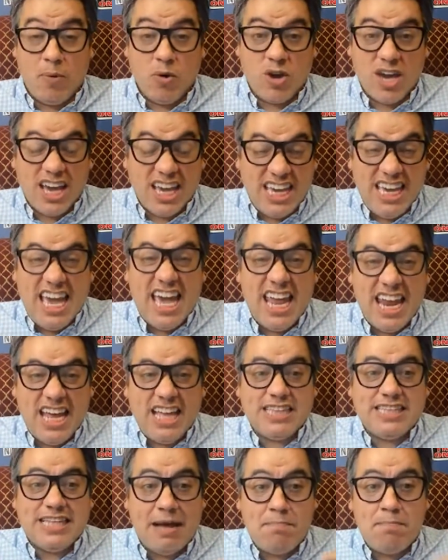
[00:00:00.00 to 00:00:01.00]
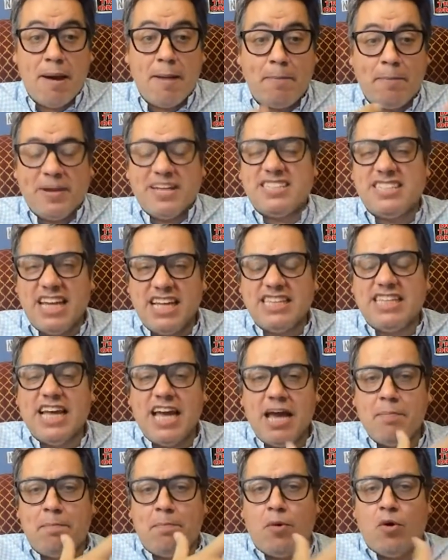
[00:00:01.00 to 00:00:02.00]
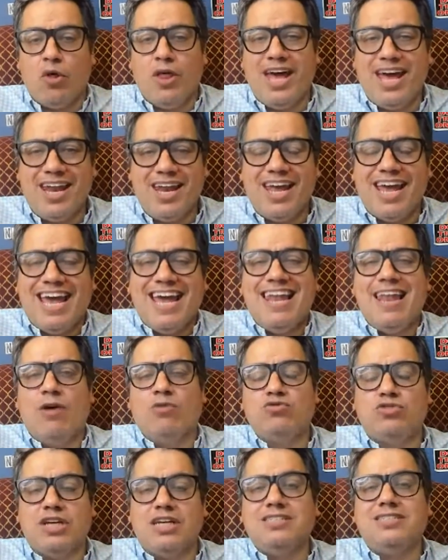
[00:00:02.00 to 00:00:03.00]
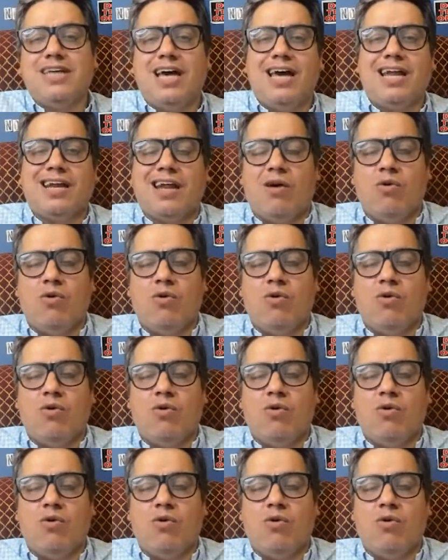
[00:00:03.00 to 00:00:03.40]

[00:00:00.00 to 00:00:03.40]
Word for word: porque quieren estar más presentes en el poder en la ausencia de